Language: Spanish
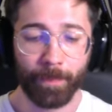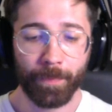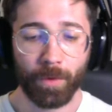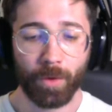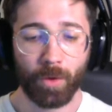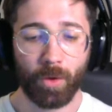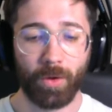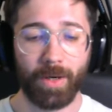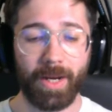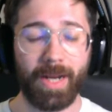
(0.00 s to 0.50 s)

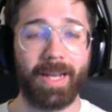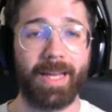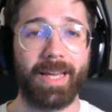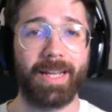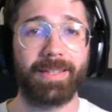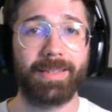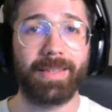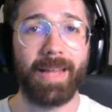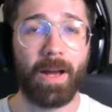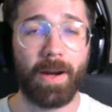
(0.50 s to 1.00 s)
con el que
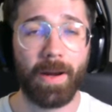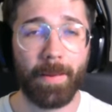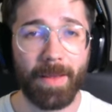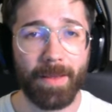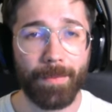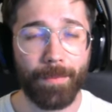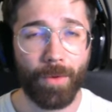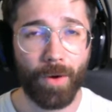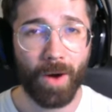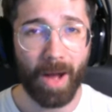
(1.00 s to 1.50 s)
está ahora
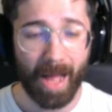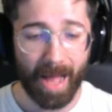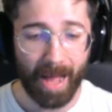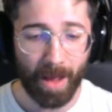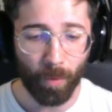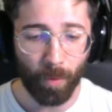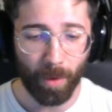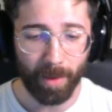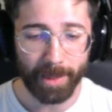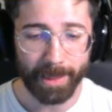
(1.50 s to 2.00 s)
mismo
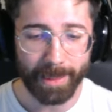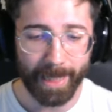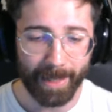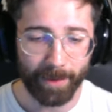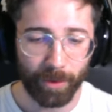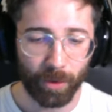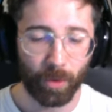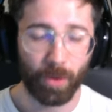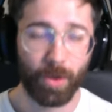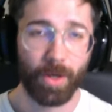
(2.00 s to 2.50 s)

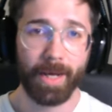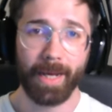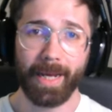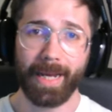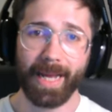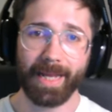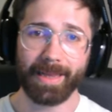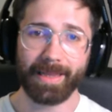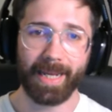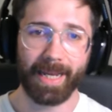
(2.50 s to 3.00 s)
aguantando.
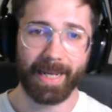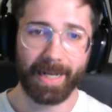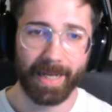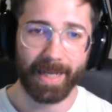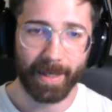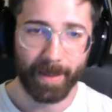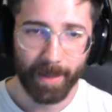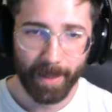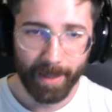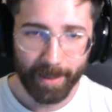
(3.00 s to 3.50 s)
¿Qué tiene?